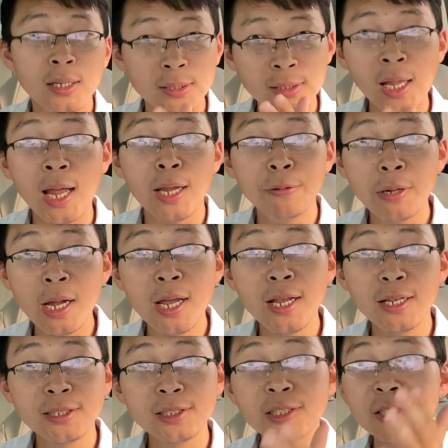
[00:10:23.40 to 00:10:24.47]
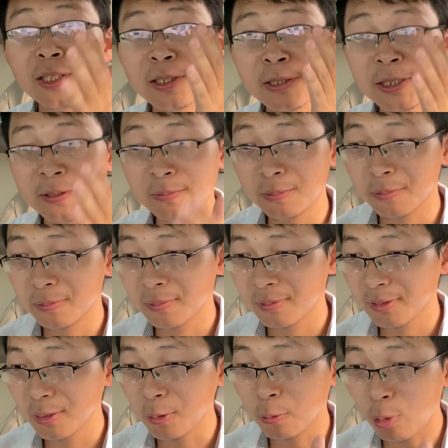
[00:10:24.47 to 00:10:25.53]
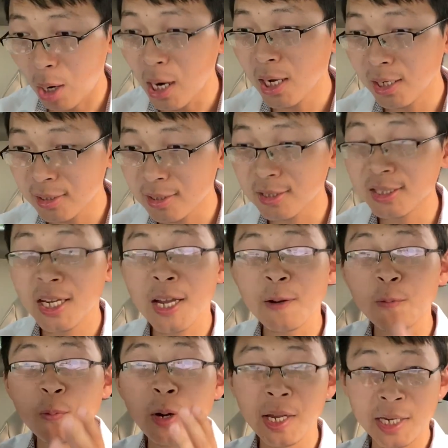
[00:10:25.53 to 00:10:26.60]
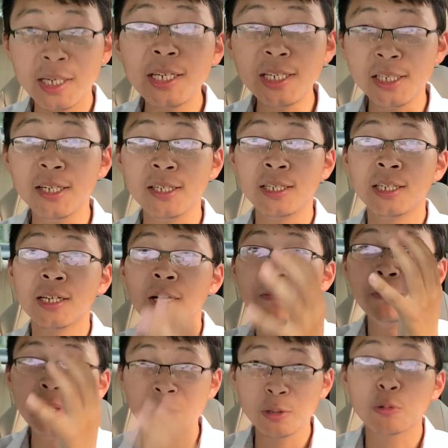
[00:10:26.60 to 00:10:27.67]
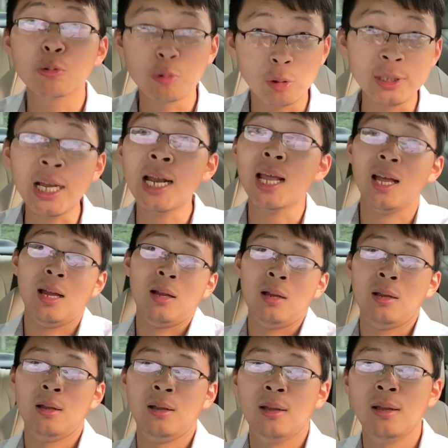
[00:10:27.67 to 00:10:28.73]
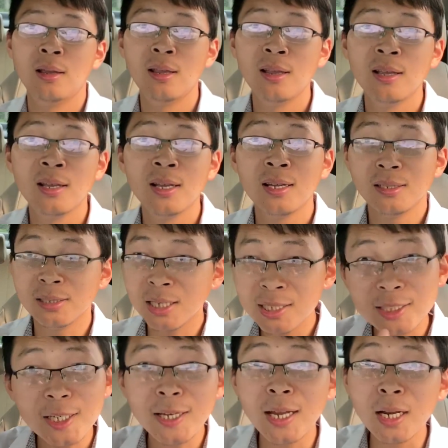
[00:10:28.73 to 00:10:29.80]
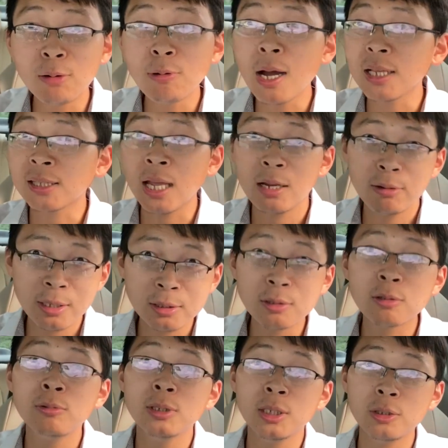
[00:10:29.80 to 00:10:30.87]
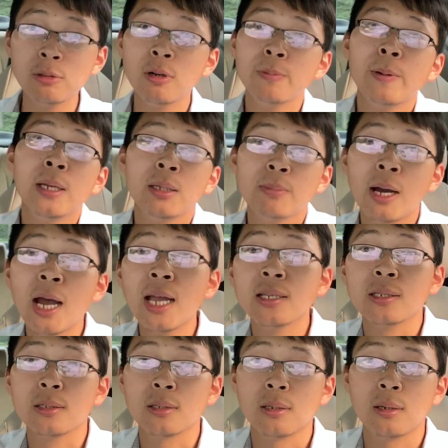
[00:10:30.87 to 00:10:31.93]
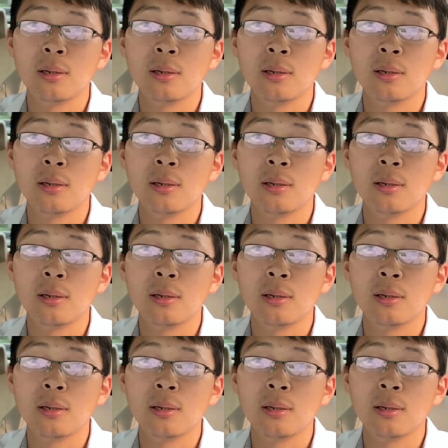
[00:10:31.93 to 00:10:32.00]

台湾是华人世界唯一的一个民主国家了。你这样的话，台湾估计就会被你们害死，